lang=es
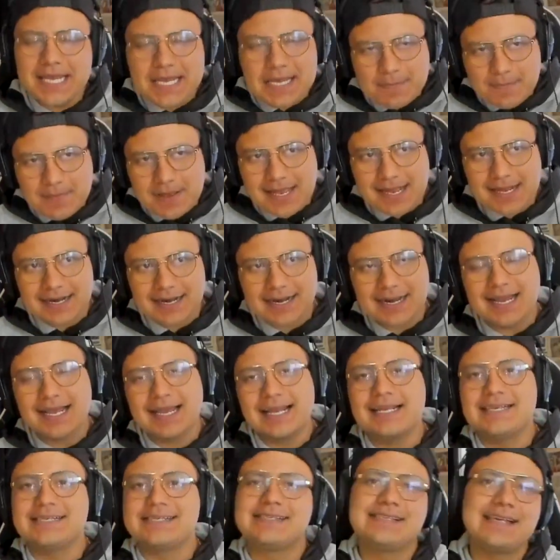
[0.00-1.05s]
y me
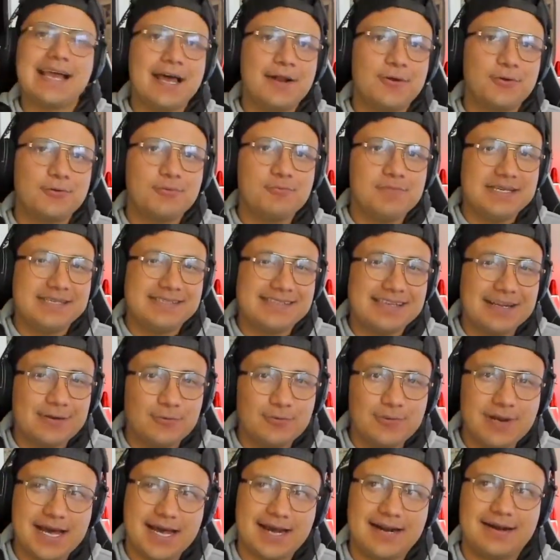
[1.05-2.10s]
regresaron mi
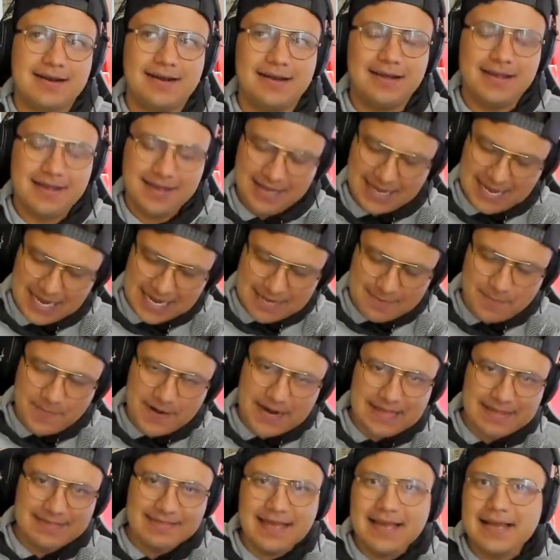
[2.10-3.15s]
celular, al
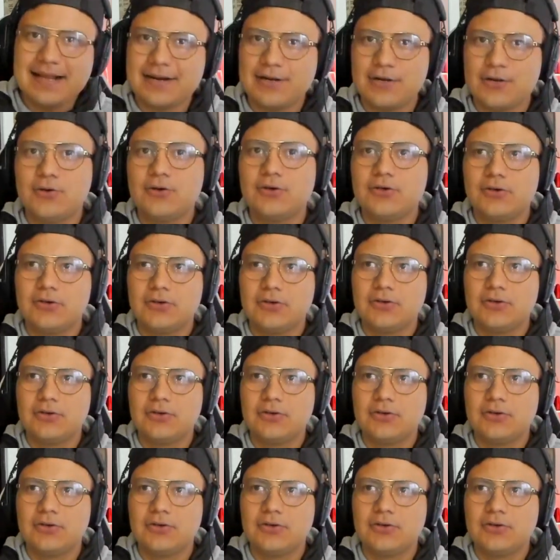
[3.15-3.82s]
prenderlo,